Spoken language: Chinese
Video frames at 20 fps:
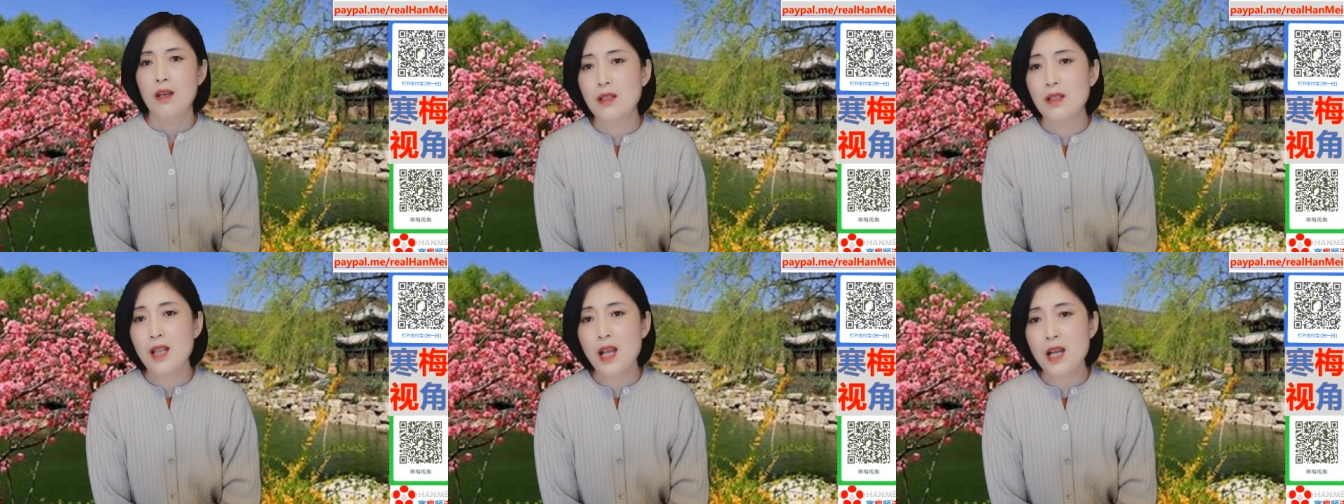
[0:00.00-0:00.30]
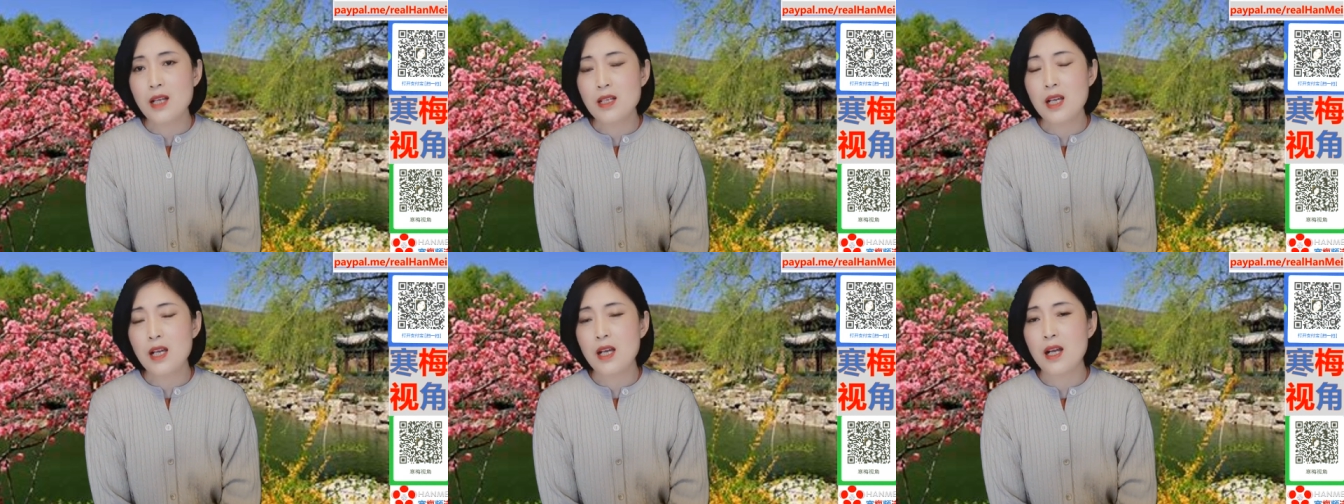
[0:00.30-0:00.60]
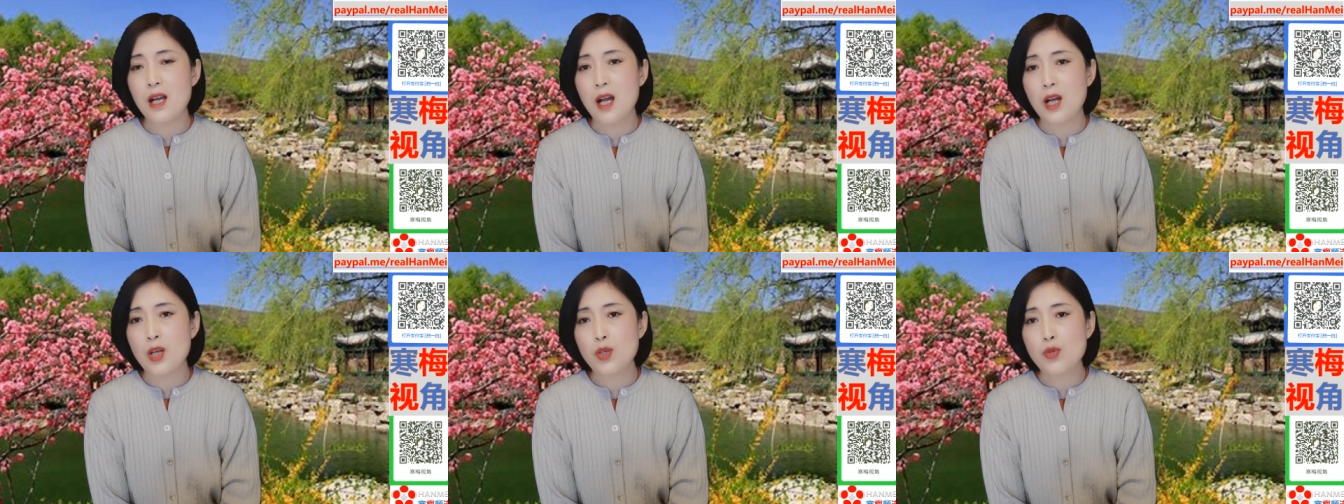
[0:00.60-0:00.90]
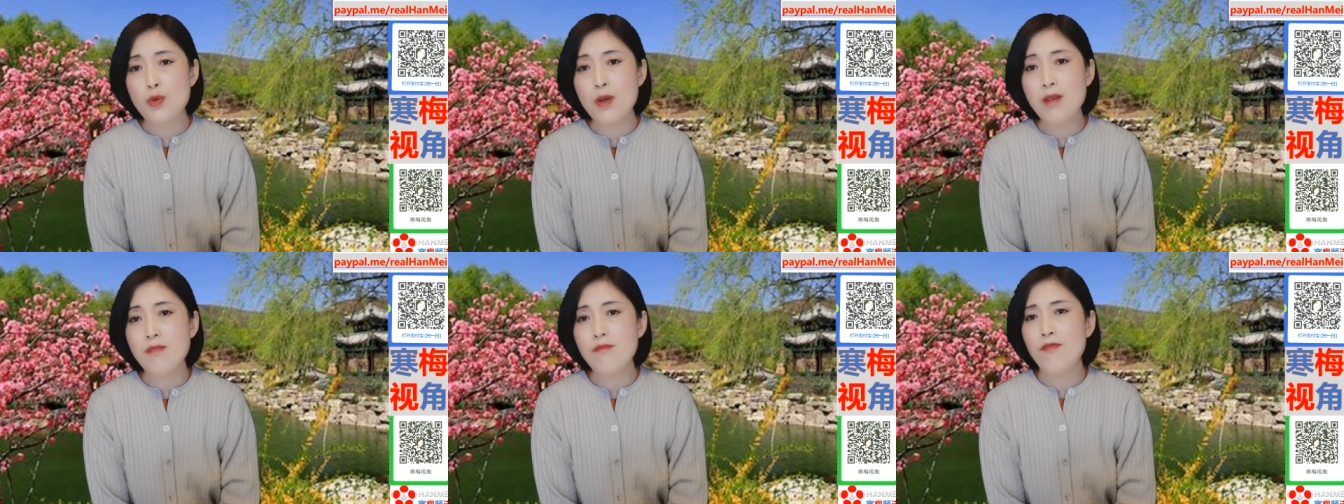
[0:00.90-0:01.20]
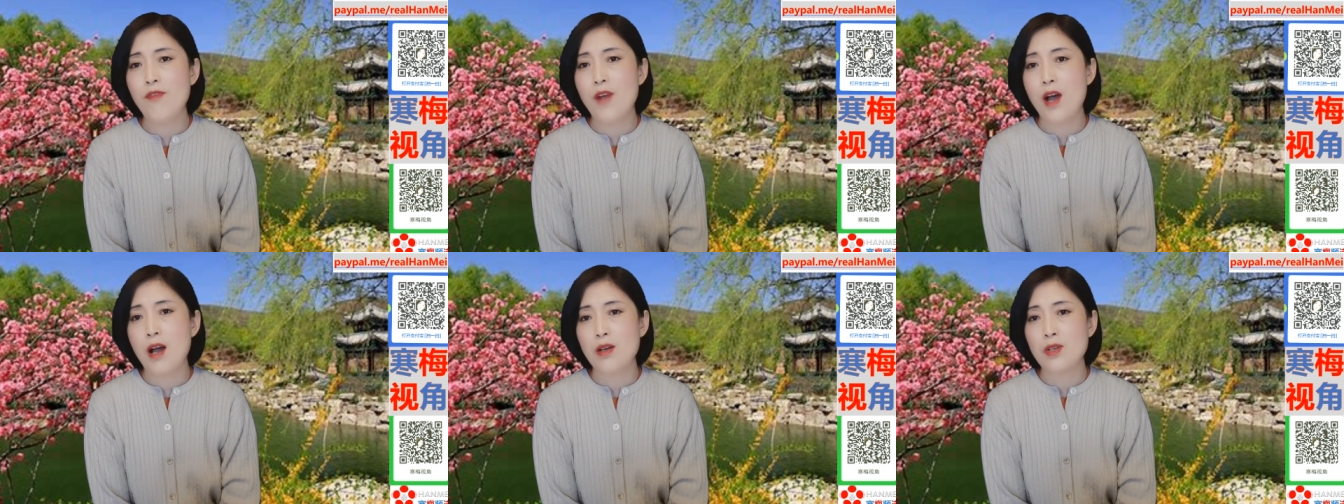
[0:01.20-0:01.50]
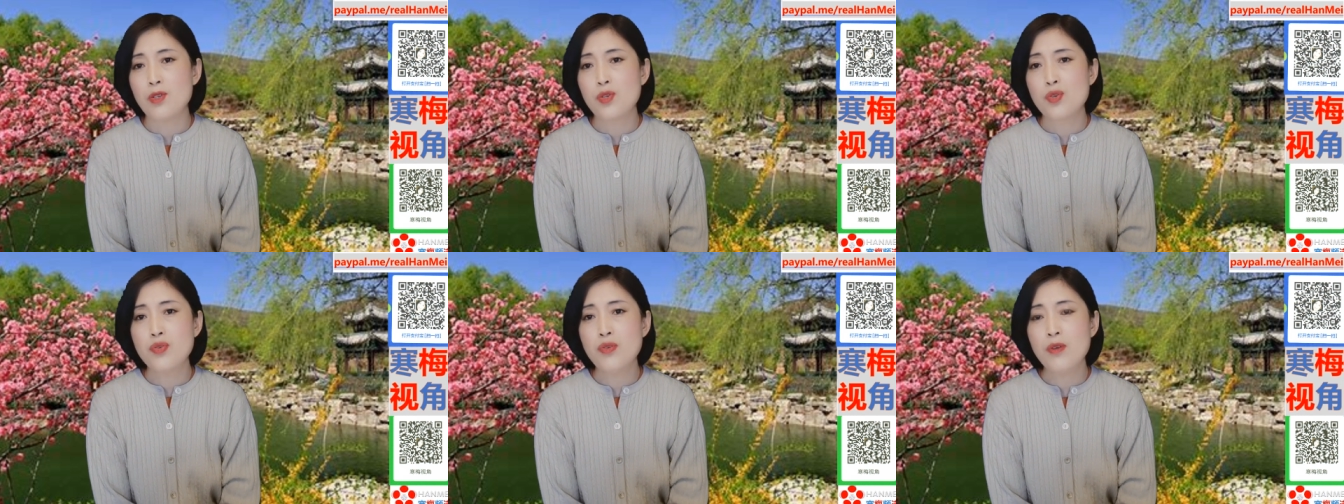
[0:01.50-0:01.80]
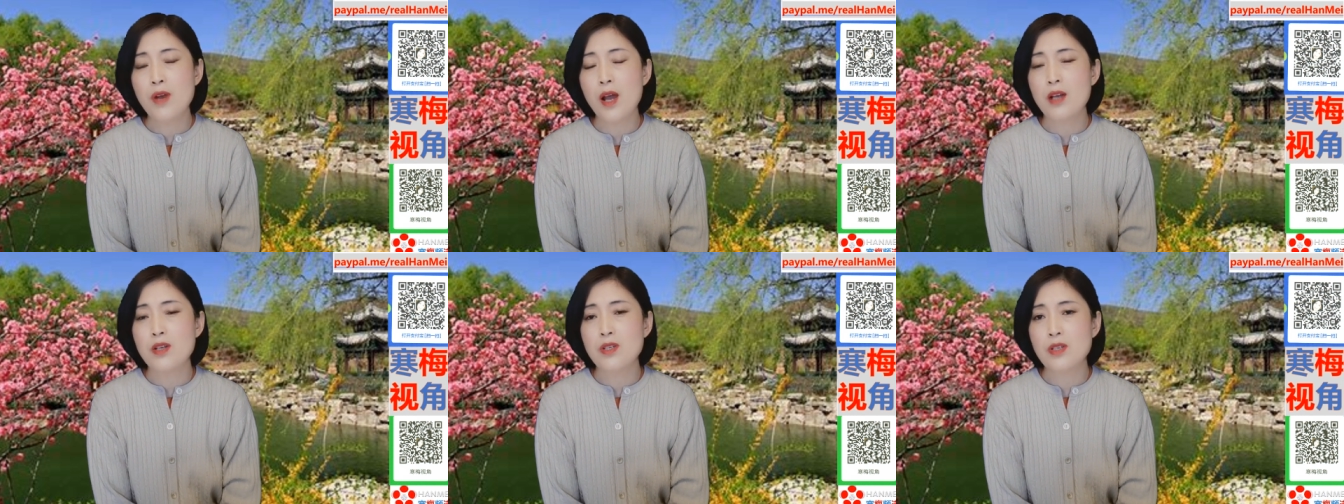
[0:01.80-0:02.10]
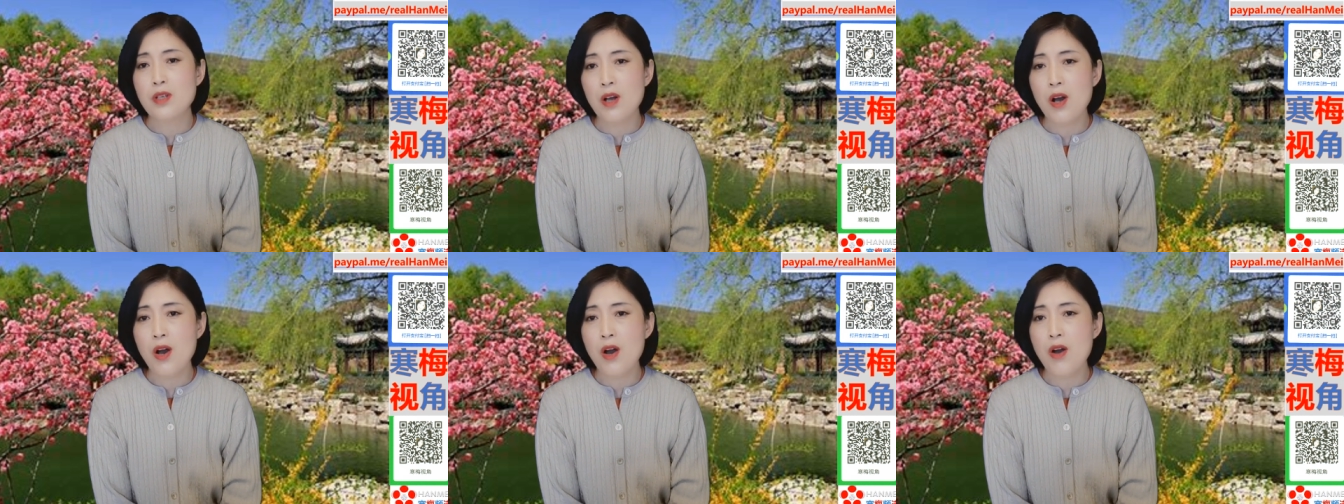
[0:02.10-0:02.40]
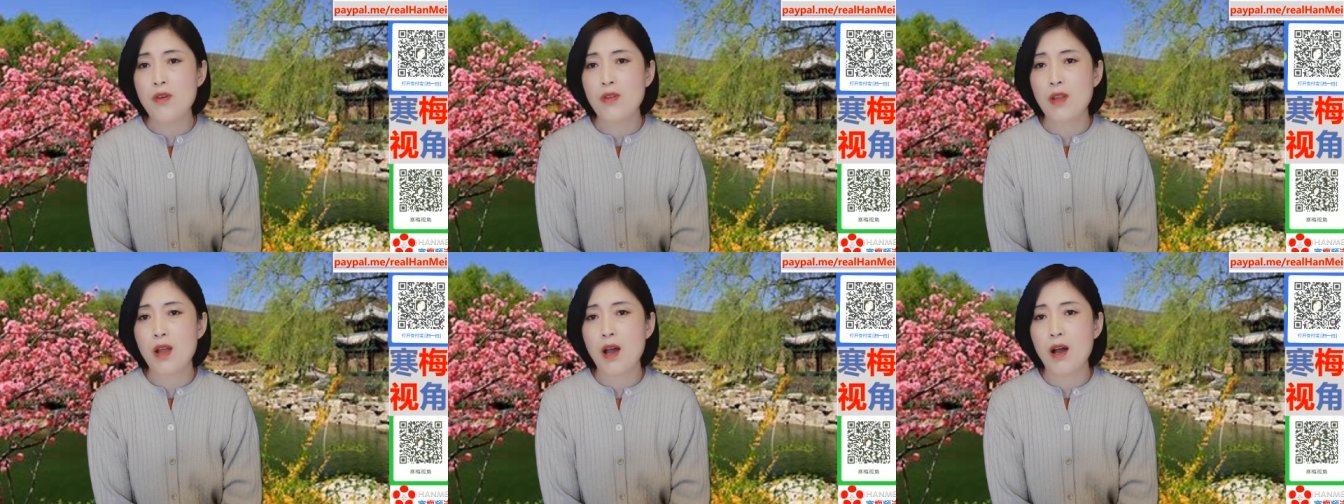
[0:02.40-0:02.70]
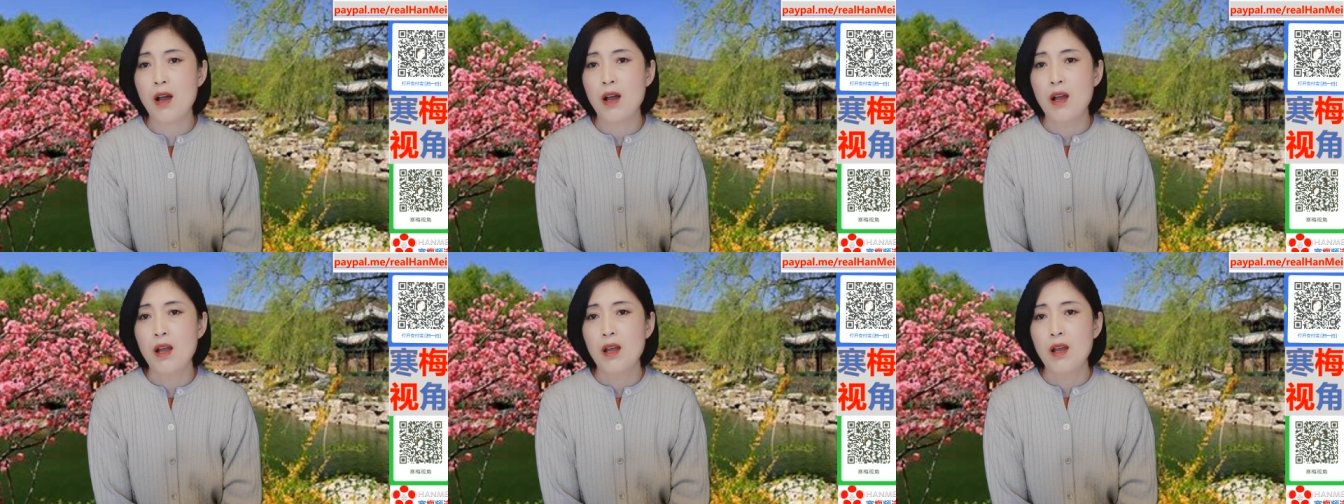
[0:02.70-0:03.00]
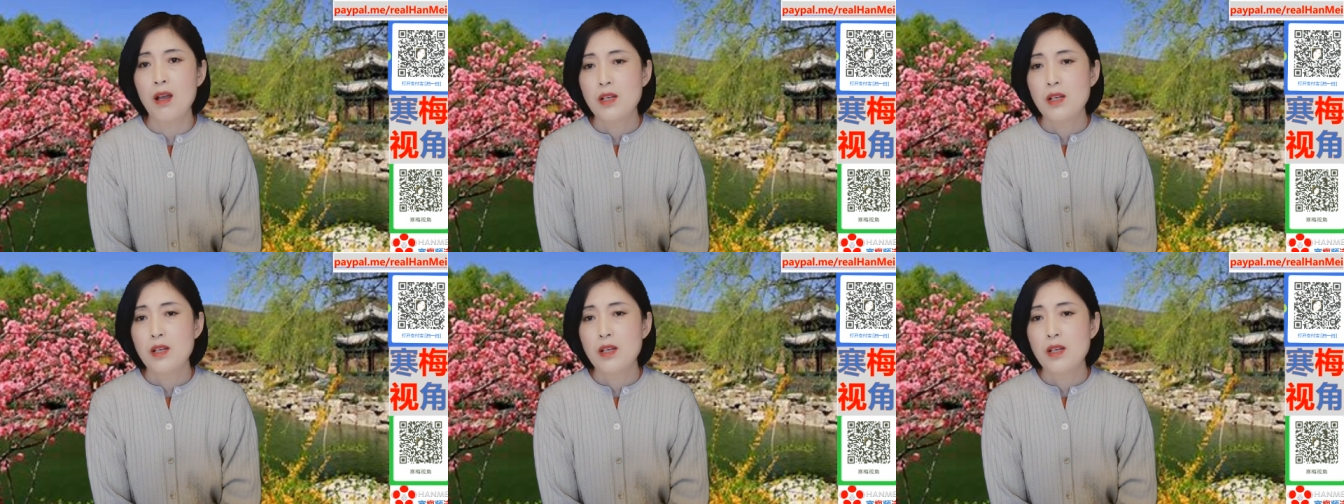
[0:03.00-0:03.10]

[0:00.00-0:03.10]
那这个专访出来之后呢，